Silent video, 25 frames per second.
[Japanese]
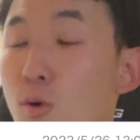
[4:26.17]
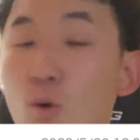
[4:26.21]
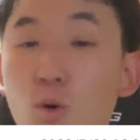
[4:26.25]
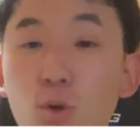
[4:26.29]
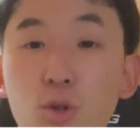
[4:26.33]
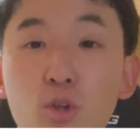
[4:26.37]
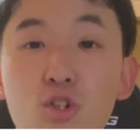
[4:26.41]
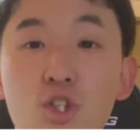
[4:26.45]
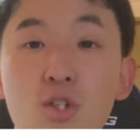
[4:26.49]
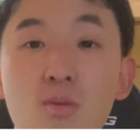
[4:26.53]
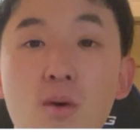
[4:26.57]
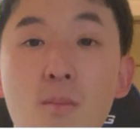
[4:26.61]

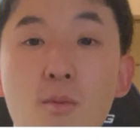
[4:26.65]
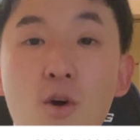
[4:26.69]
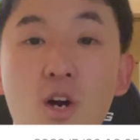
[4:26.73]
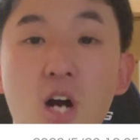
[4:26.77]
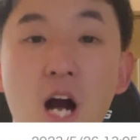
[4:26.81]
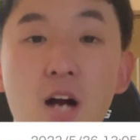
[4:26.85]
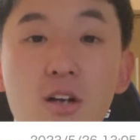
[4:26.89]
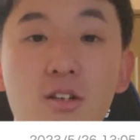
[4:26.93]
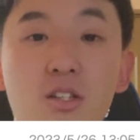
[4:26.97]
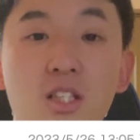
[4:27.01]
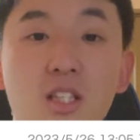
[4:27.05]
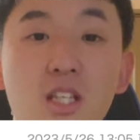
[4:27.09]
今年はもう
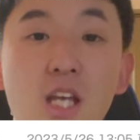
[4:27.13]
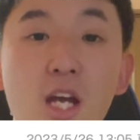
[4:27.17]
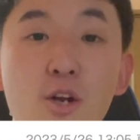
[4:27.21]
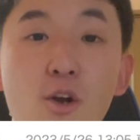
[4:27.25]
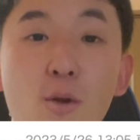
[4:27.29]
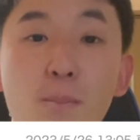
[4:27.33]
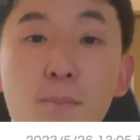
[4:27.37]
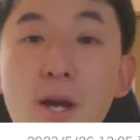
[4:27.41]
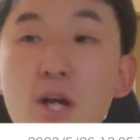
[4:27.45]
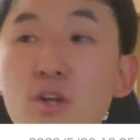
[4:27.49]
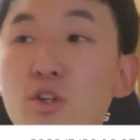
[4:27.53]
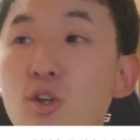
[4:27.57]
覚醒
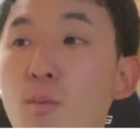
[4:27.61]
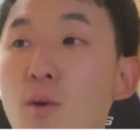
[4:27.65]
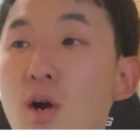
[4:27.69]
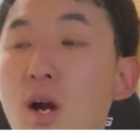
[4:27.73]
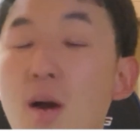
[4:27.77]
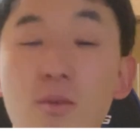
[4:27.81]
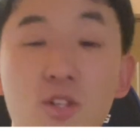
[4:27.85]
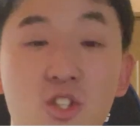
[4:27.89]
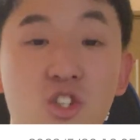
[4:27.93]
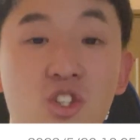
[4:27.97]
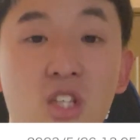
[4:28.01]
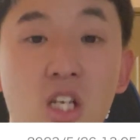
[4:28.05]
のペルドモ
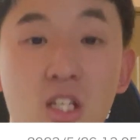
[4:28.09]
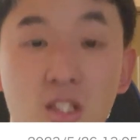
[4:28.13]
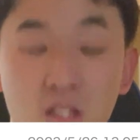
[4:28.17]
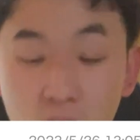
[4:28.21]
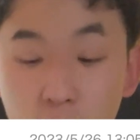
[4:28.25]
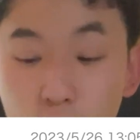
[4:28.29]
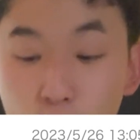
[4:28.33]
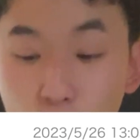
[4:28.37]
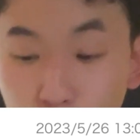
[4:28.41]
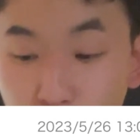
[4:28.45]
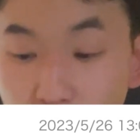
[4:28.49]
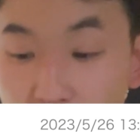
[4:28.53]
かもしれないです
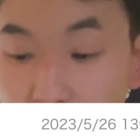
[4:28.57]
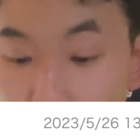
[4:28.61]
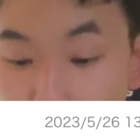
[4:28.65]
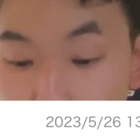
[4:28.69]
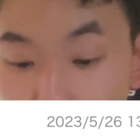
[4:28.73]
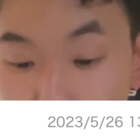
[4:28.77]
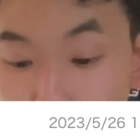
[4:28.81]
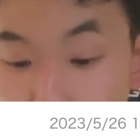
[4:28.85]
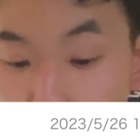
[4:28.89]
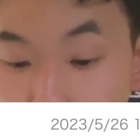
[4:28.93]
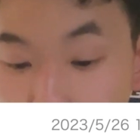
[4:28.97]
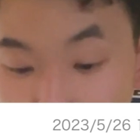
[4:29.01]
ね。この
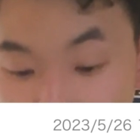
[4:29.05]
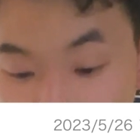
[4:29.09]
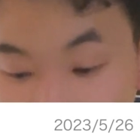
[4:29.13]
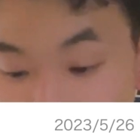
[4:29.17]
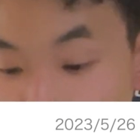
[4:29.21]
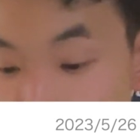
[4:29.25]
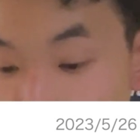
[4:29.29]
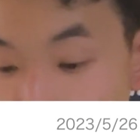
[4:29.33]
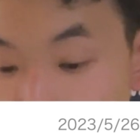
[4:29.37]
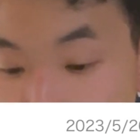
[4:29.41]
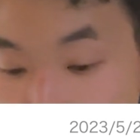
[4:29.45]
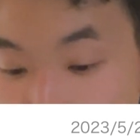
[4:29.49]

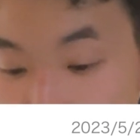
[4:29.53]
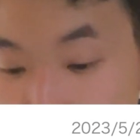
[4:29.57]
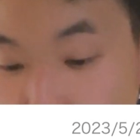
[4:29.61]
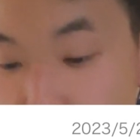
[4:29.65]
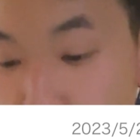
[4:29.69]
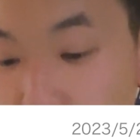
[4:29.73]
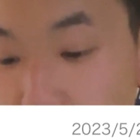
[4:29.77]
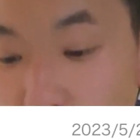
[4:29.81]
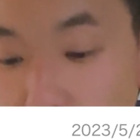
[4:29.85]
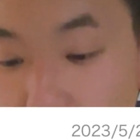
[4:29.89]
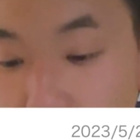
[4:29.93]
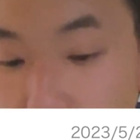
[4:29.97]
ダイヤモンドバックス。そ
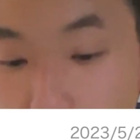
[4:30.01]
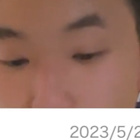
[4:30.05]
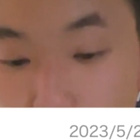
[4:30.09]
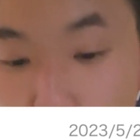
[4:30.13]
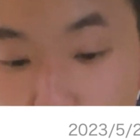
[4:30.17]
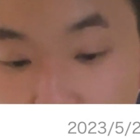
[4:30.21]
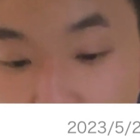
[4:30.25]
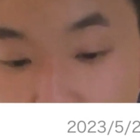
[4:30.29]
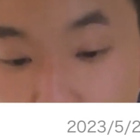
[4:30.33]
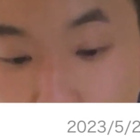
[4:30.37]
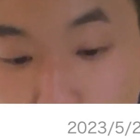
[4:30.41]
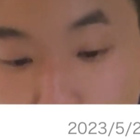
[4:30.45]
して打点
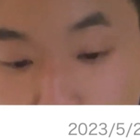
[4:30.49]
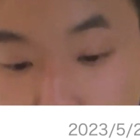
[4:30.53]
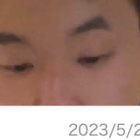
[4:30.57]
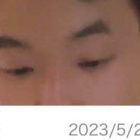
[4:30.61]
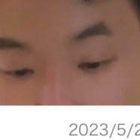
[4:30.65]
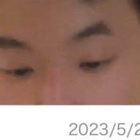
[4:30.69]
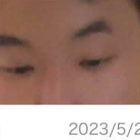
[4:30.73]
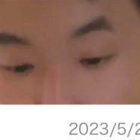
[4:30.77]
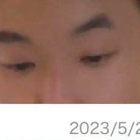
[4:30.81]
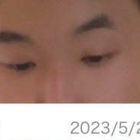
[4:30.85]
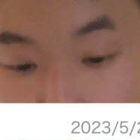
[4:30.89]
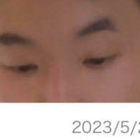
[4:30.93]
も
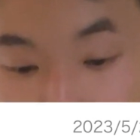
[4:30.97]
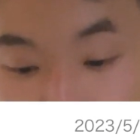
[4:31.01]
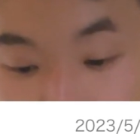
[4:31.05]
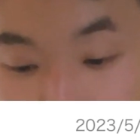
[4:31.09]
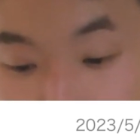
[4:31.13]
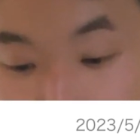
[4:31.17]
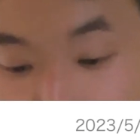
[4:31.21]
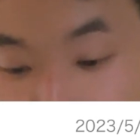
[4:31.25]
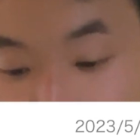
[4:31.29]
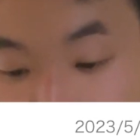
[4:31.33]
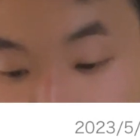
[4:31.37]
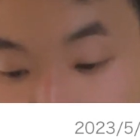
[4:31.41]
23ということで